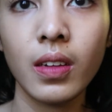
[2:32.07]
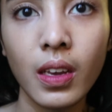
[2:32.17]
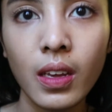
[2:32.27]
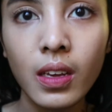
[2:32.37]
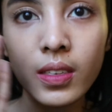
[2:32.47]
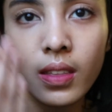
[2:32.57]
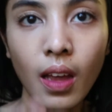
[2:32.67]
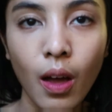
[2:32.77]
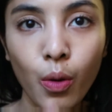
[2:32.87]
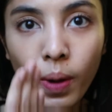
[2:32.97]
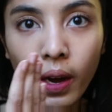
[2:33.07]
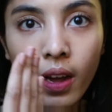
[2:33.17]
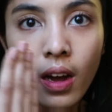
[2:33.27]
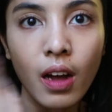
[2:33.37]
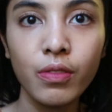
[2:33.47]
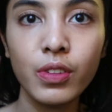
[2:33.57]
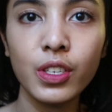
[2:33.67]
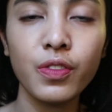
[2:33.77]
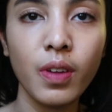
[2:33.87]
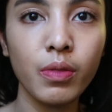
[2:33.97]
ini setelah aku pakai yang
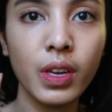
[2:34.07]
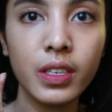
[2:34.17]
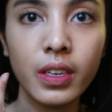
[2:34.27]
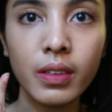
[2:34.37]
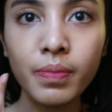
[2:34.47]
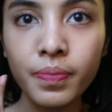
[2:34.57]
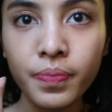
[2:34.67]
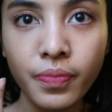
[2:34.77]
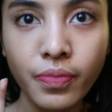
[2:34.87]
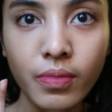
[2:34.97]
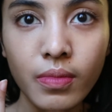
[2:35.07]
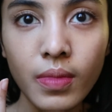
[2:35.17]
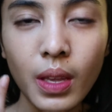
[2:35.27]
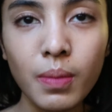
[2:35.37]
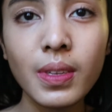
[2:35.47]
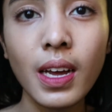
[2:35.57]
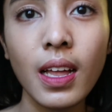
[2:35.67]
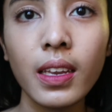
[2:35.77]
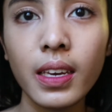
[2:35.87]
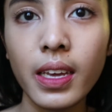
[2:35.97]
coverage foundation bisa kalian